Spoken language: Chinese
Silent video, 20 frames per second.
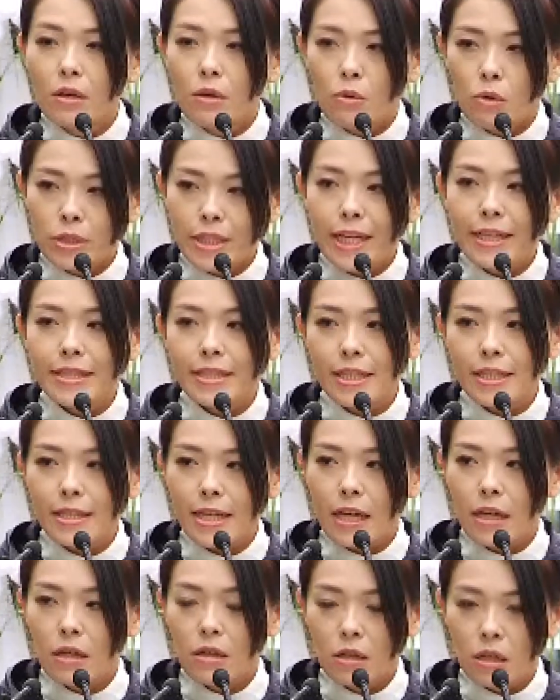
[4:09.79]
我相信
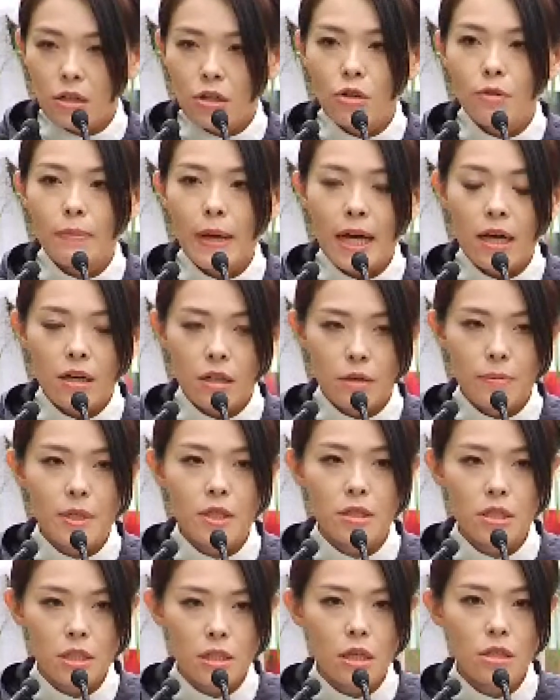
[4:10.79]
在二二八和
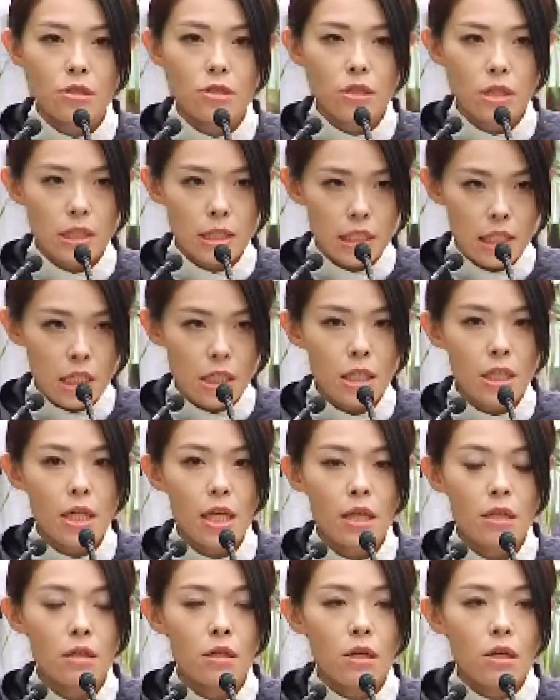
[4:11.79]
平纪念日的今
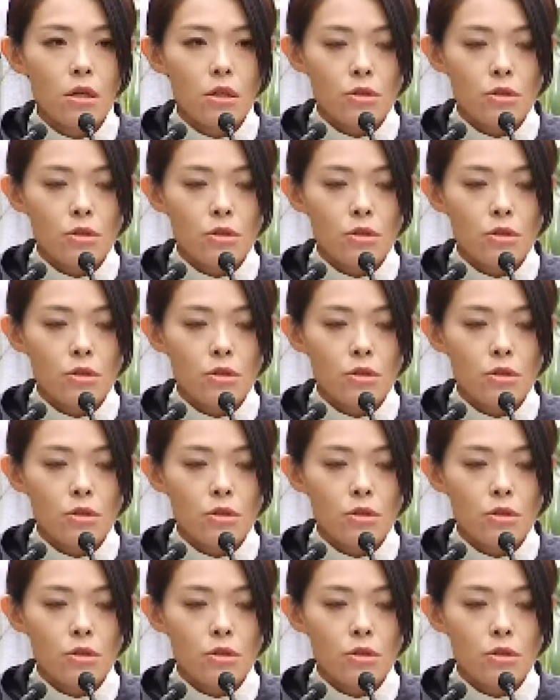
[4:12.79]
天，